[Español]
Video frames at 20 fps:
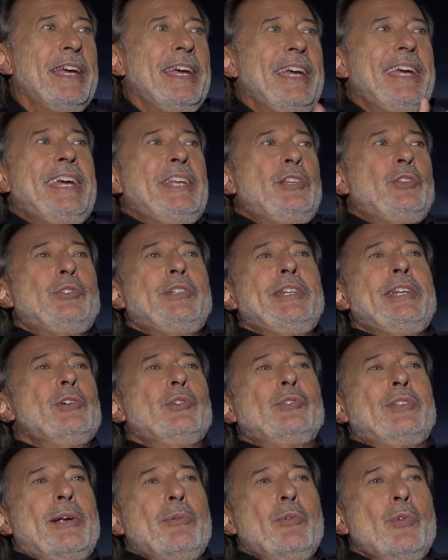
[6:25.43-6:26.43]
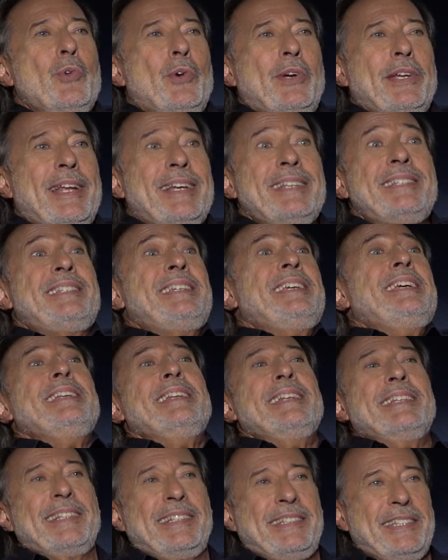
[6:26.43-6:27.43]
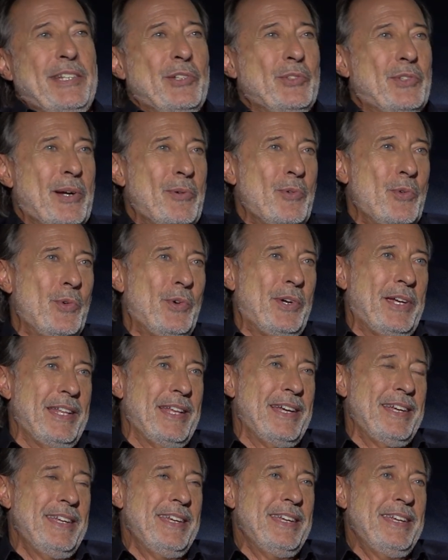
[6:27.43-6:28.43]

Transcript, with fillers: Esto tiene otra búsqueda, el cine ya tiene otra búsqueda.